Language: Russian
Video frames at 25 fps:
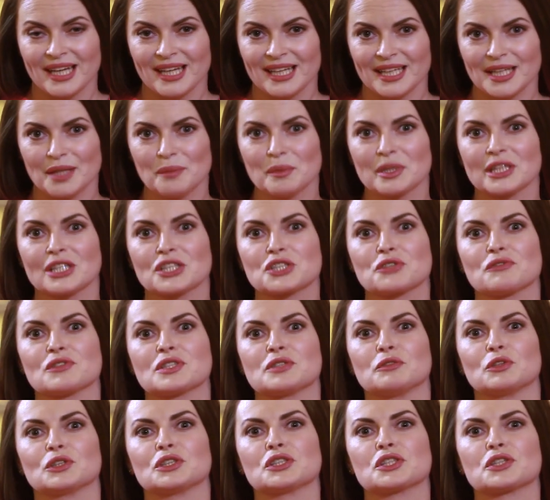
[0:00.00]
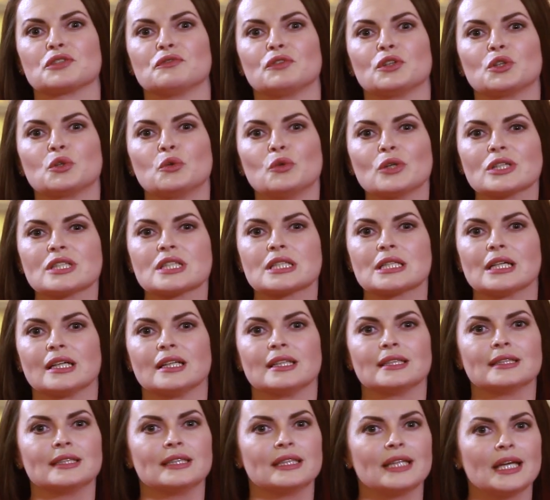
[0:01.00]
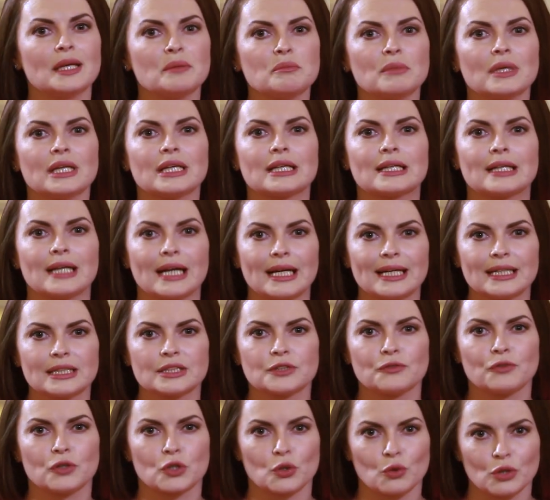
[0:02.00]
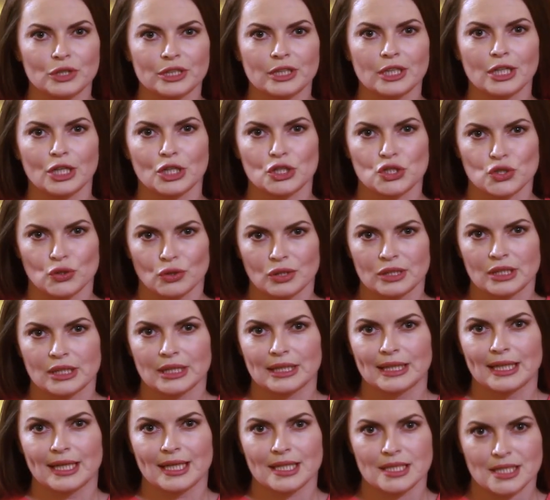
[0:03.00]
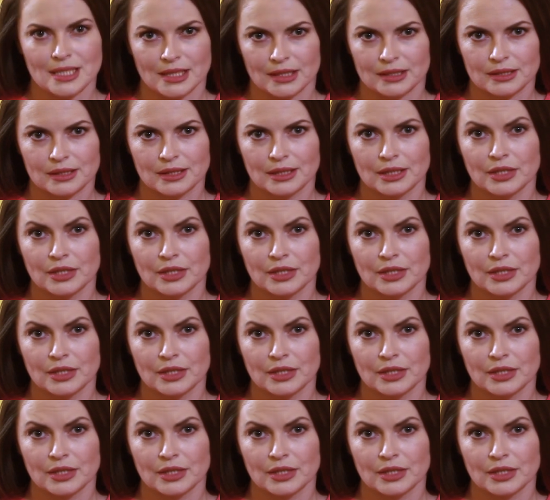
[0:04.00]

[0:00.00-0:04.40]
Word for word: Имя нашего сегодняшнего гостя не мелькает в хрониках желтых газет.